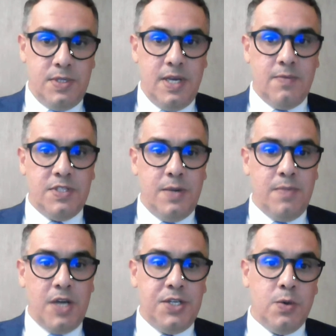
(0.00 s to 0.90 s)
Né? Você
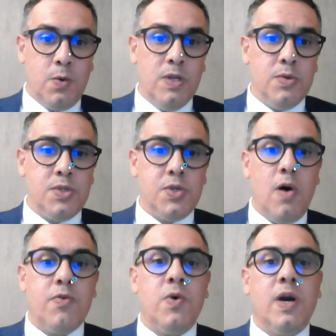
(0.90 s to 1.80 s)
imagina quanto
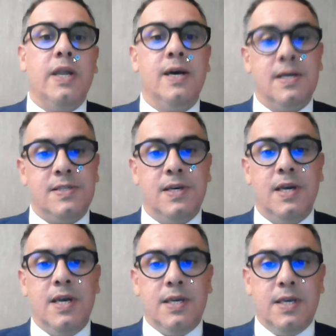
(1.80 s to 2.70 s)
sofre uma criança
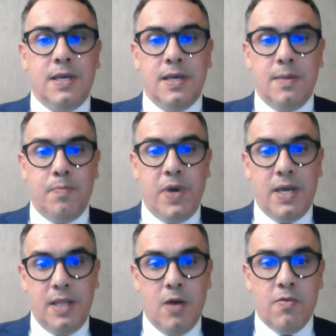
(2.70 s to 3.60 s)
que
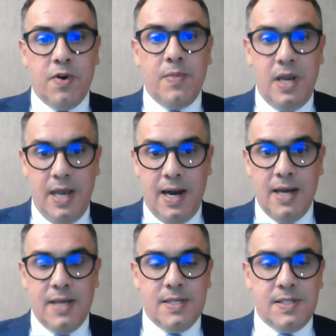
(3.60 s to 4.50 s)
perdeu um
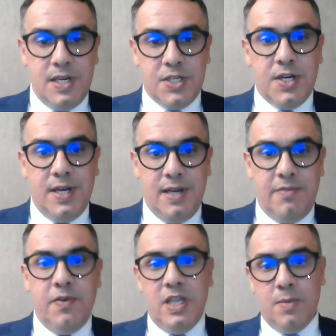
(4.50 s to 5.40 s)
familiar, seja ele
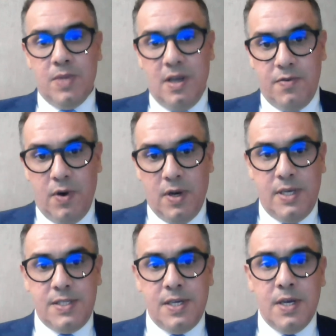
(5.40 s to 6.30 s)
vítima da
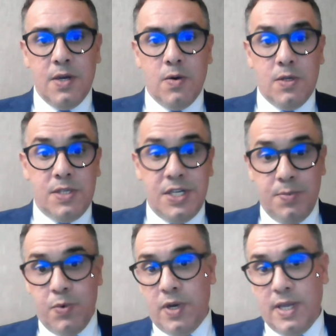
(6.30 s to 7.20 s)
violência, ou seja
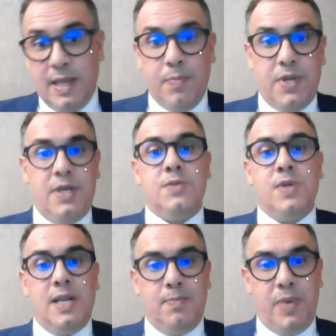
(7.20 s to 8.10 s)
porque está preso e
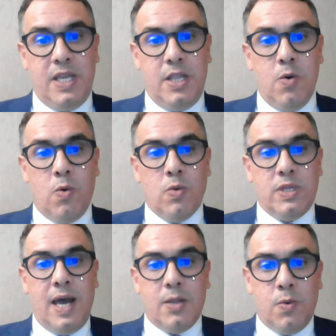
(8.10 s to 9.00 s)
ele perdeu o
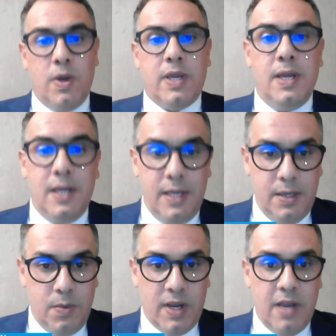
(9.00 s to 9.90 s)
contato com aquele,
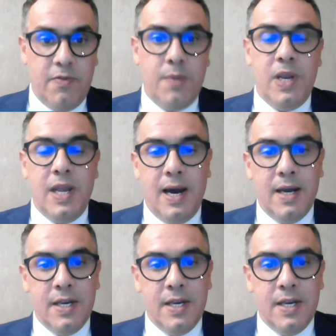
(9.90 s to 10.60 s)
com aquele familiar.